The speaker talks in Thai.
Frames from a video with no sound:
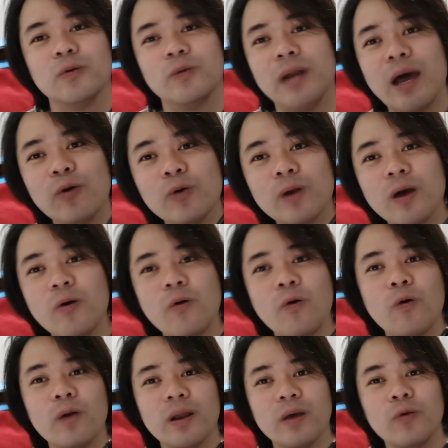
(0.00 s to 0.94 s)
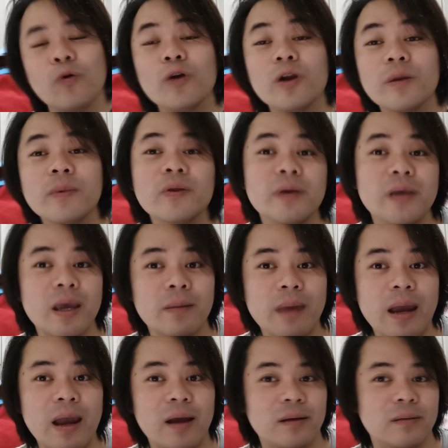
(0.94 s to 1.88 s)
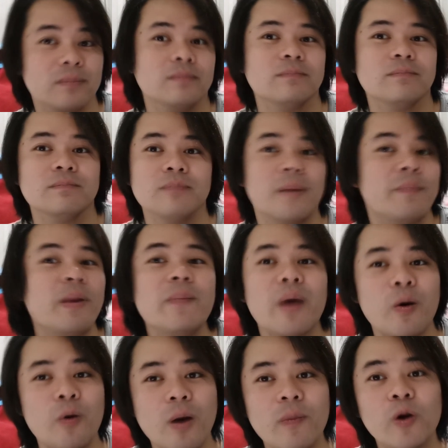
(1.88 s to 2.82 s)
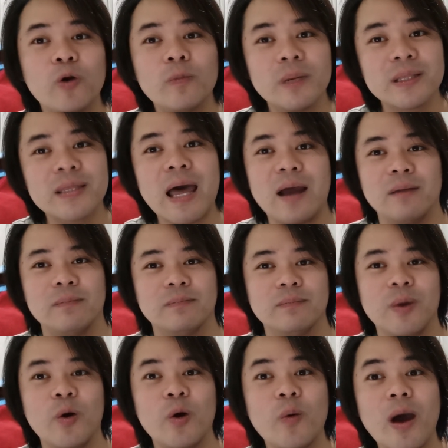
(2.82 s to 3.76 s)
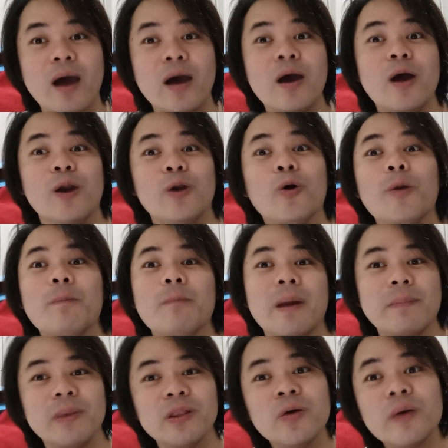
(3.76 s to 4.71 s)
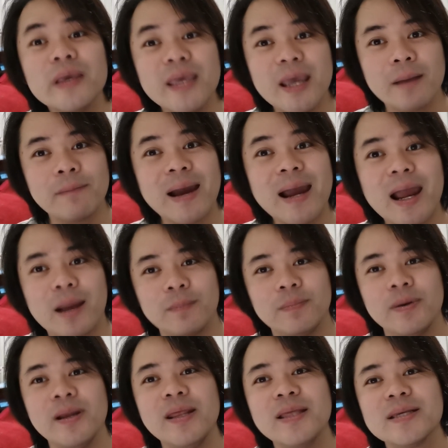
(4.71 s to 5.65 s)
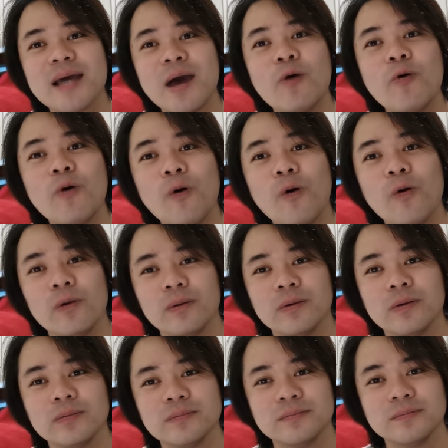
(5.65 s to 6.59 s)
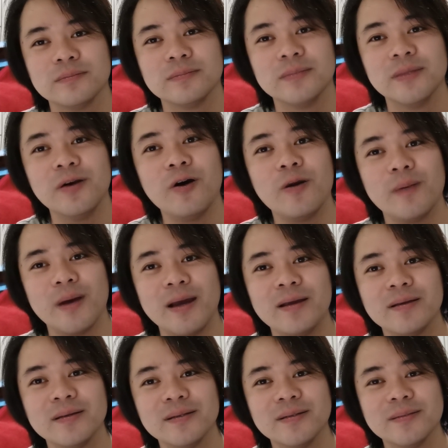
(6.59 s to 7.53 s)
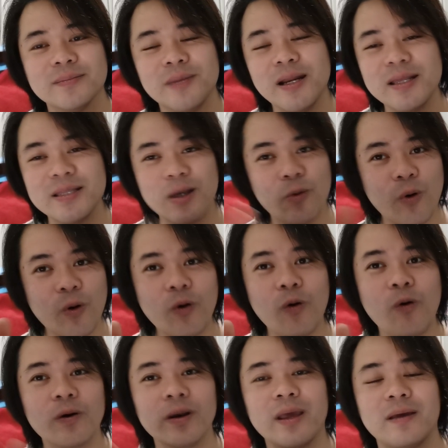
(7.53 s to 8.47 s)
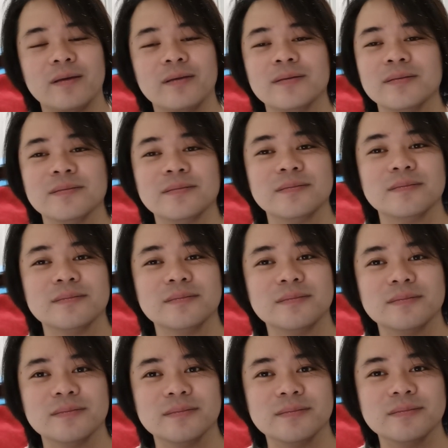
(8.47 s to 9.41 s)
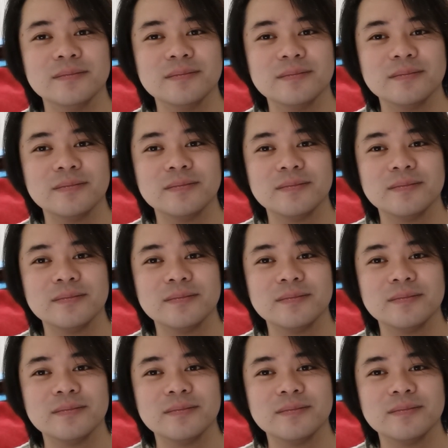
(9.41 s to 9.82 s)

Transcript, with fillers: เวลาคุณเข้าโค้งเนี่ยคุณก็ไม่ต้องเอียงมาก มันไม่ได้หมายความว่ารถมันตั้ง หมายความว่ารถมันไม่ต้องเอียงมากเพื่อที่จะเข้าโค้งนึกออกปะเพื่อที่จะเอาวงโค้ง เนี่ย อืม